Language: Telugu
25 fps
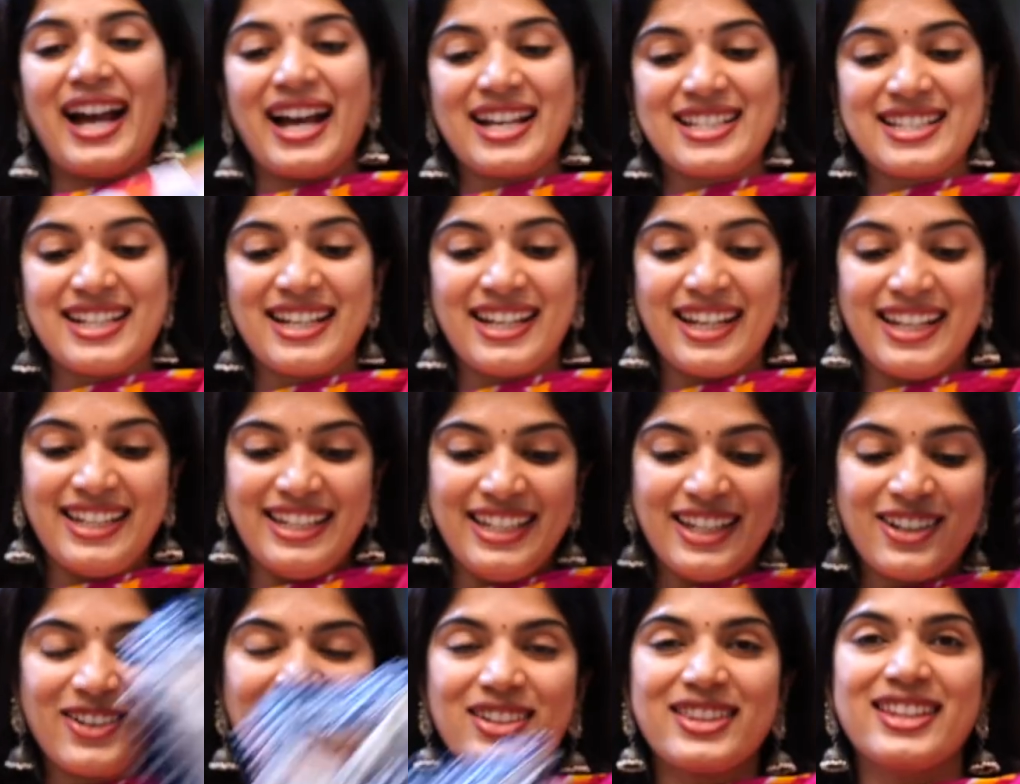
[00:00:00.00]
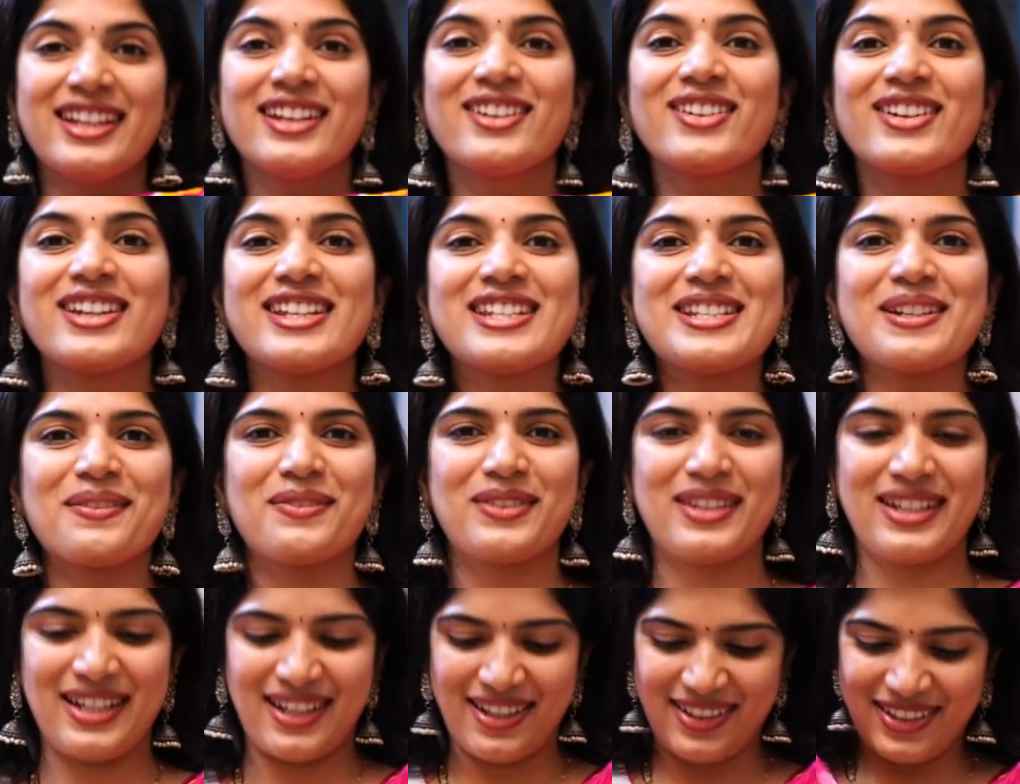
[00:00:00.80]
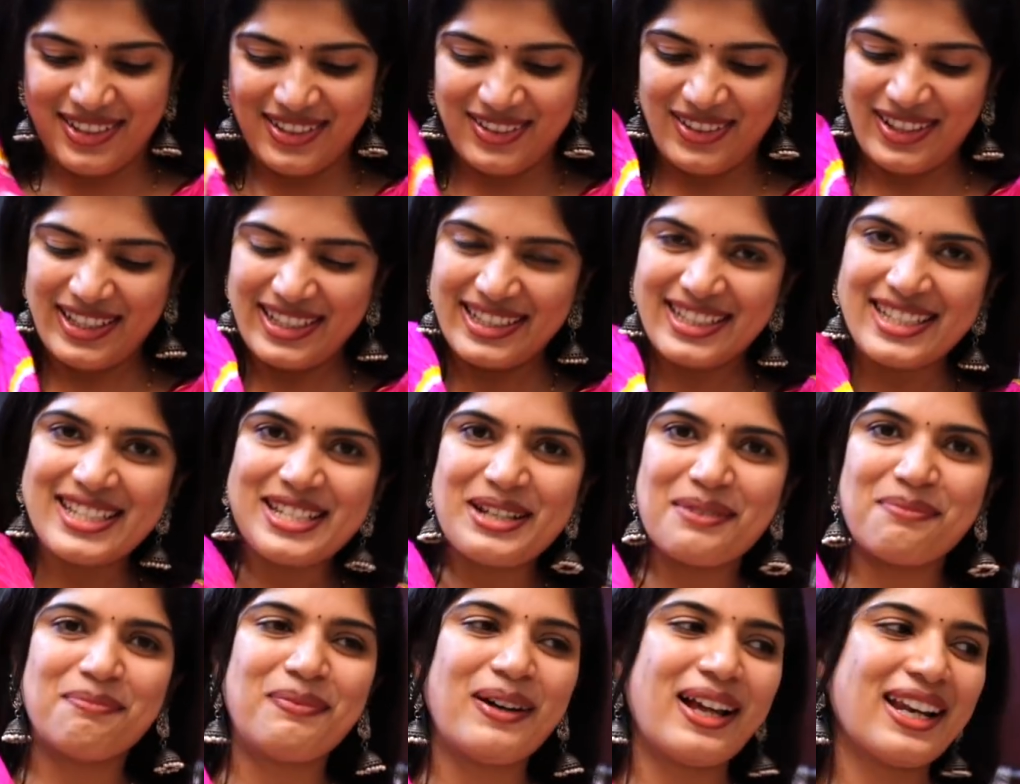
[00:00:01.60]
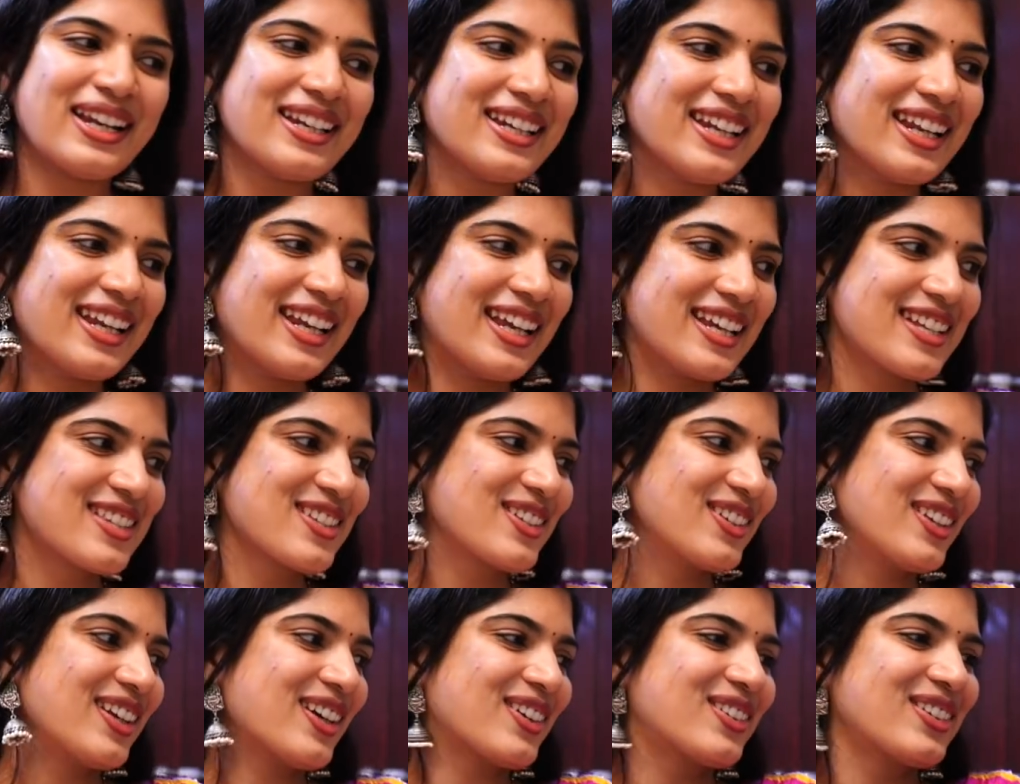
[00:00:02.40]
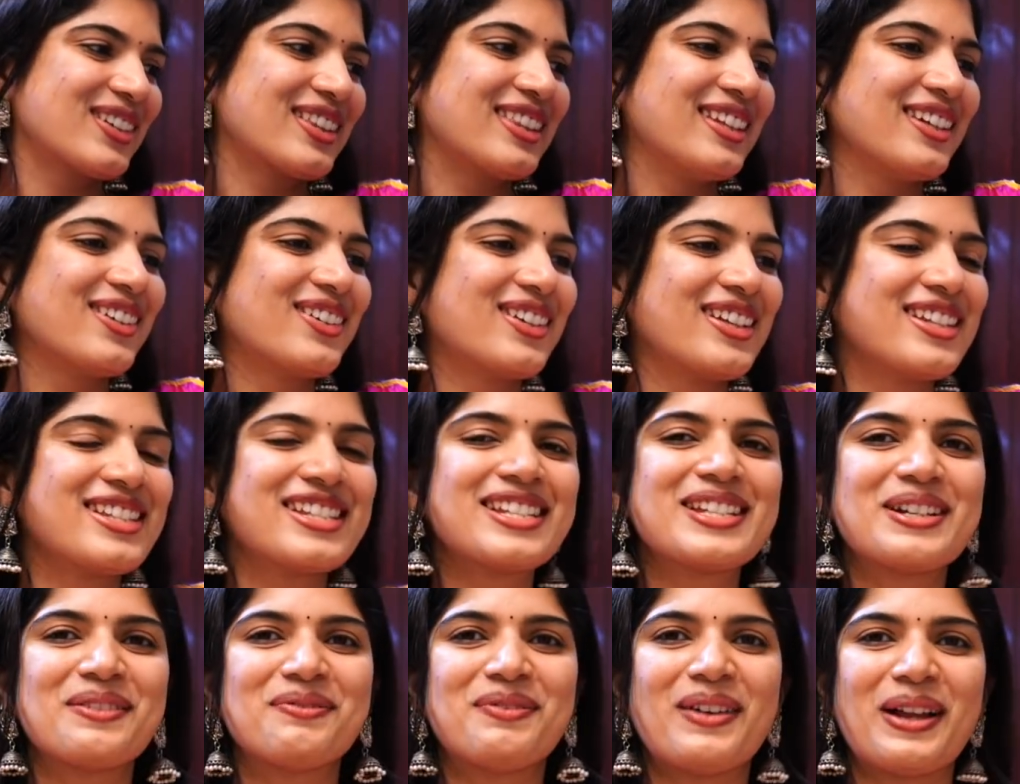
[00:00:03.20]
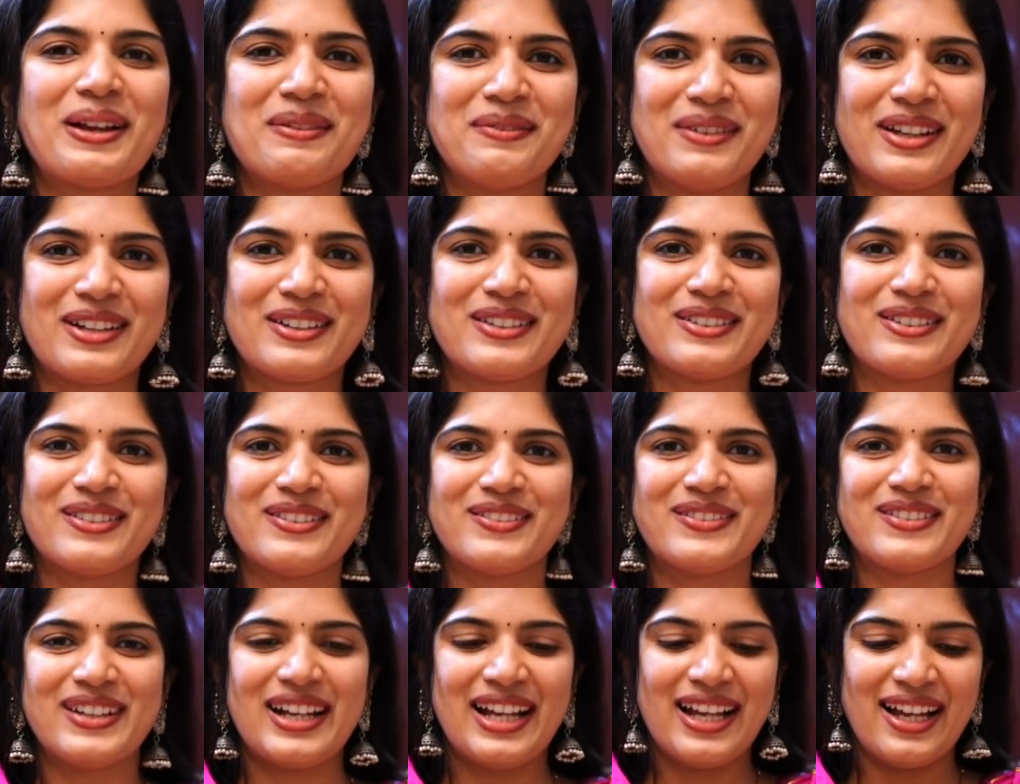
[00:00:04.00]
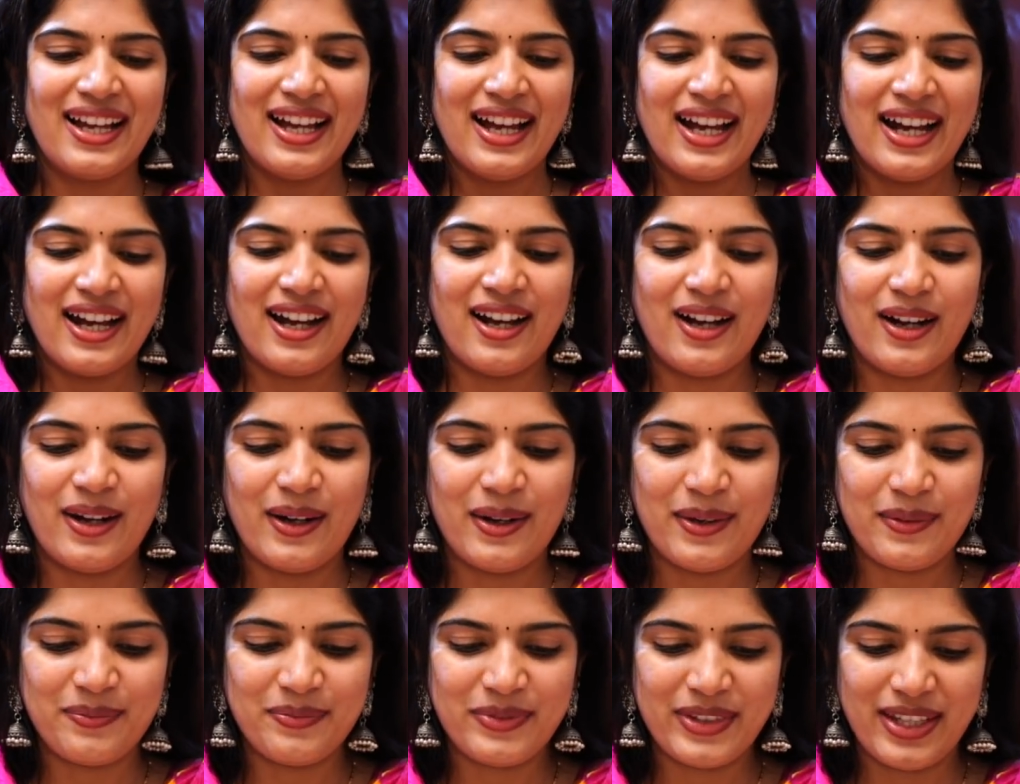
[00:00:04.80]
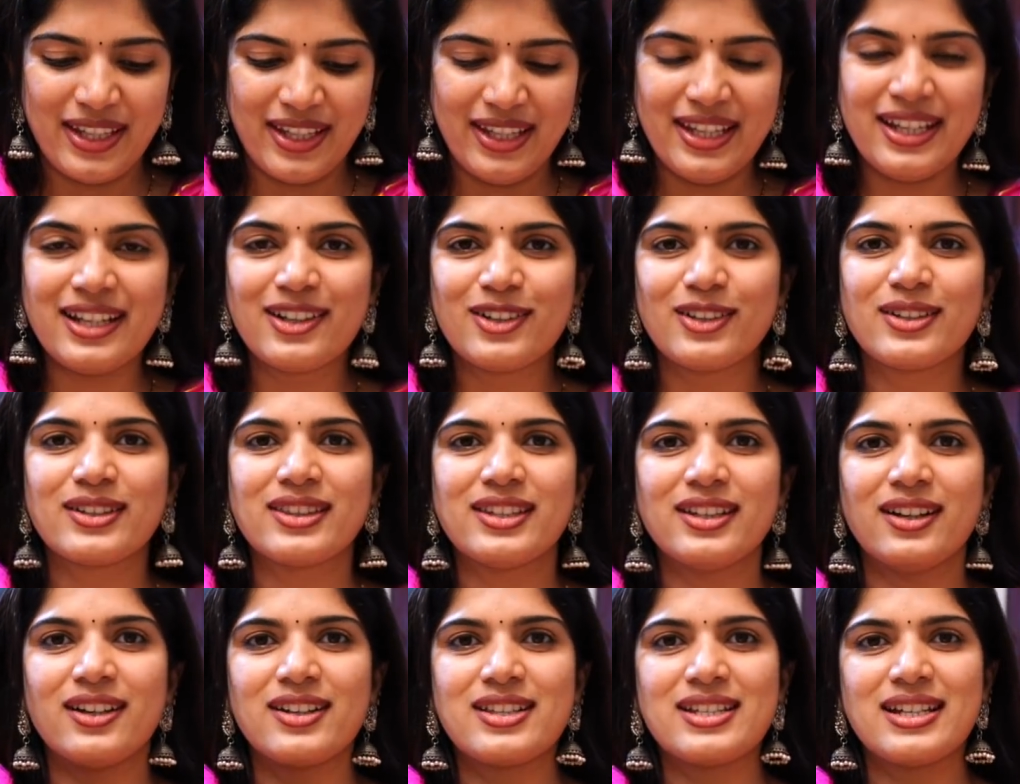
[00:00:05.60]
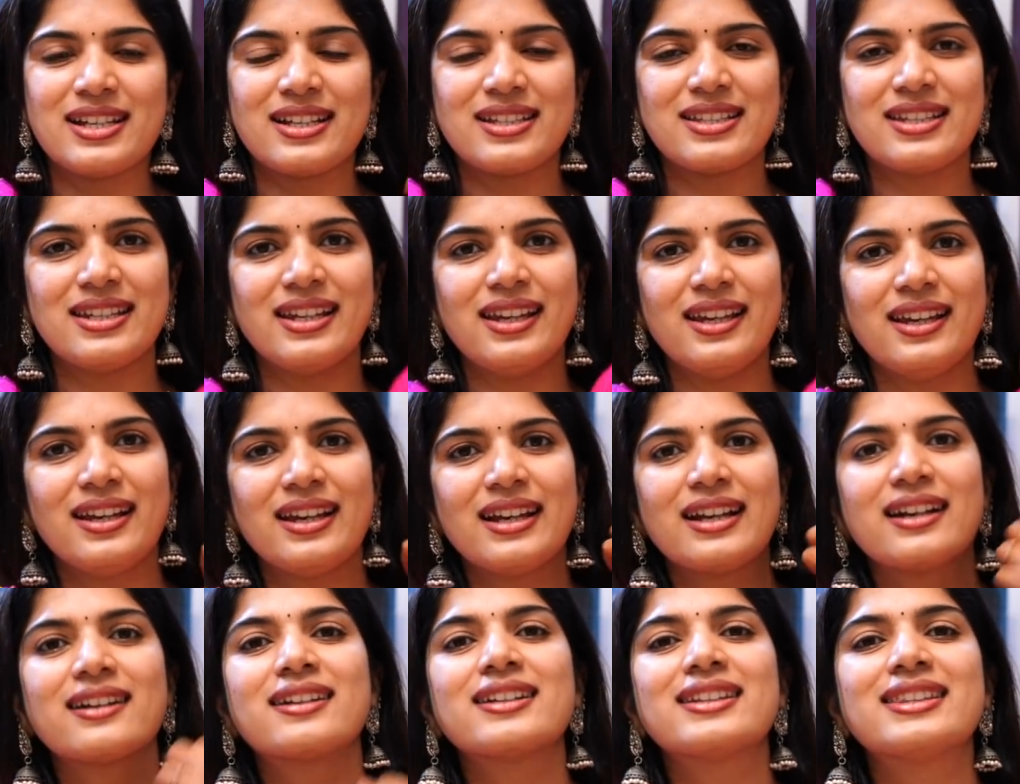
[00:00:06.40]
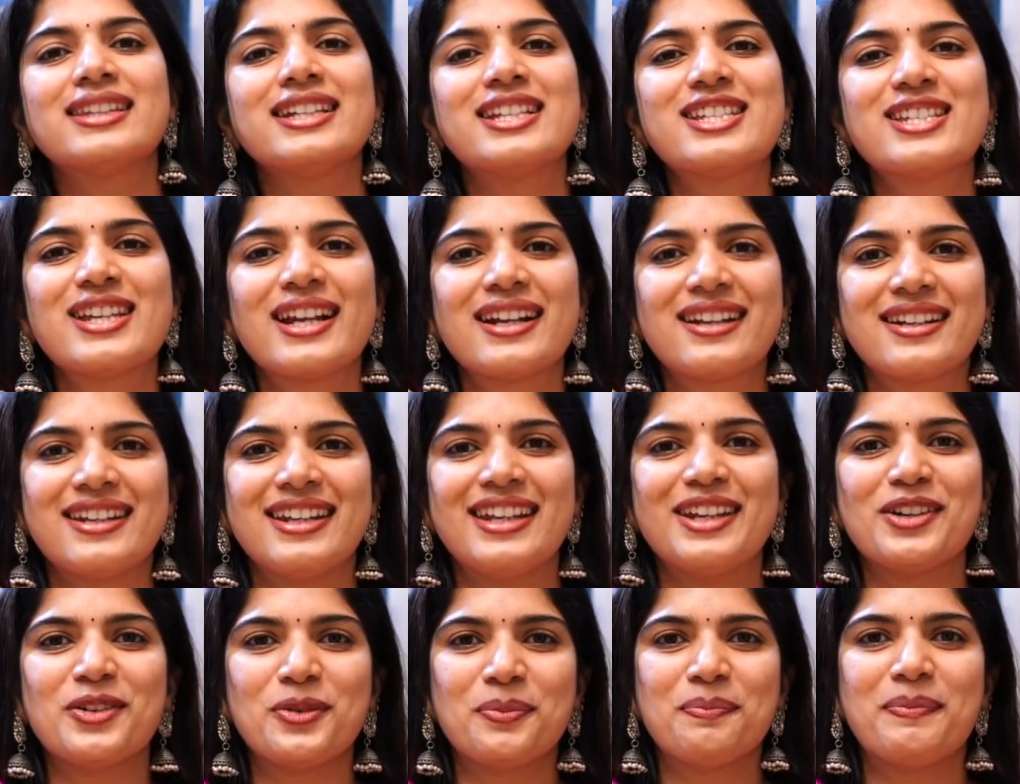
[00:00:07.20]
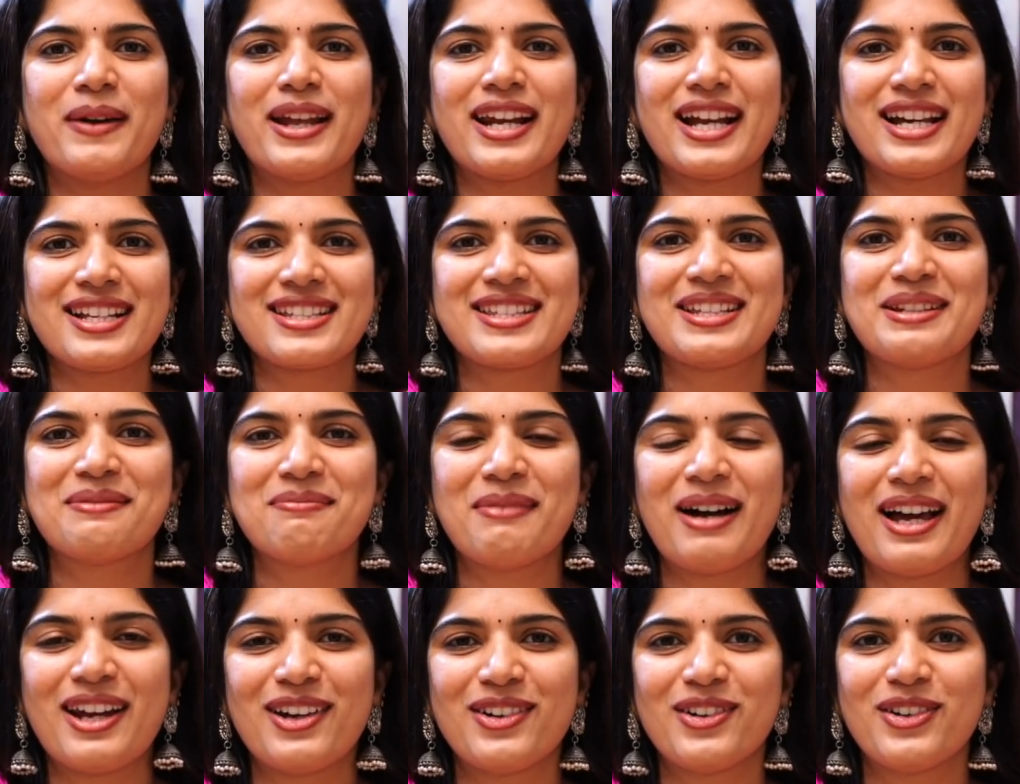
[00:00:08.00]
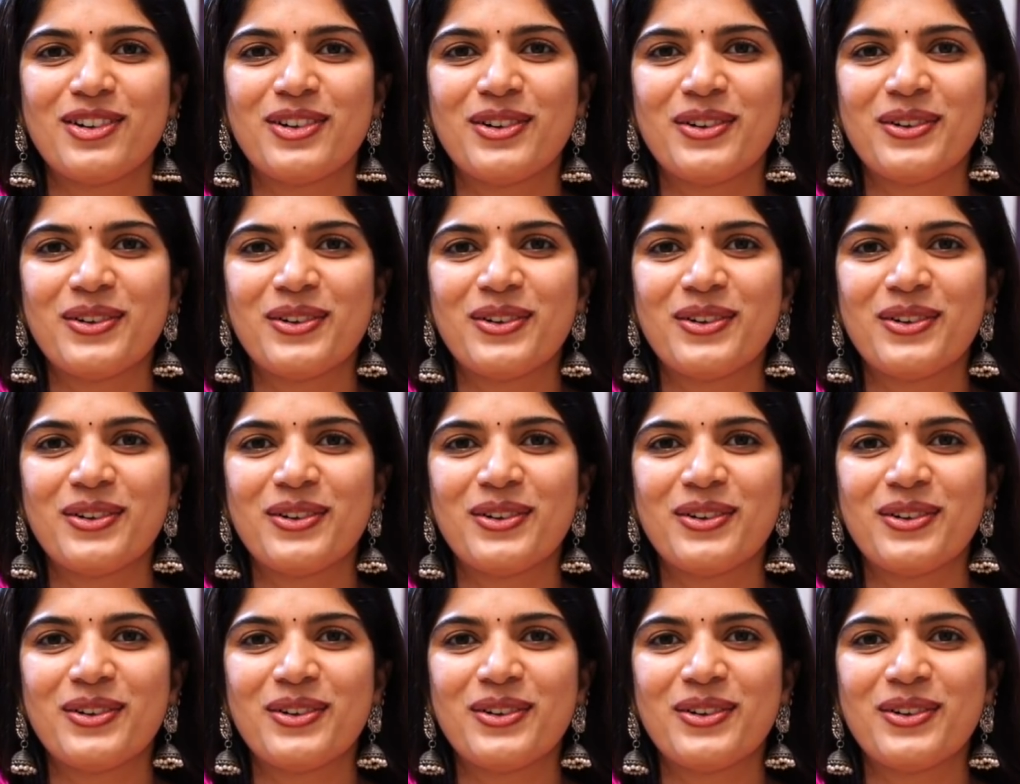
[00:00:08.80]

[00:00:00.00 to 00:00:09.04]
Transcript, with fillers: అసలు నేను ఈ కుర్తీల గురించి చెప్తున్నాను ఎదుగో ఇది చెప్పాలి నేను వేసుకున్న కుర్తీ గురించి చెప్పాలి మీకు ఈ కుర్తీ వచ్చేసి కృతి శెట్టి ఉప్పెనా సినిమాలో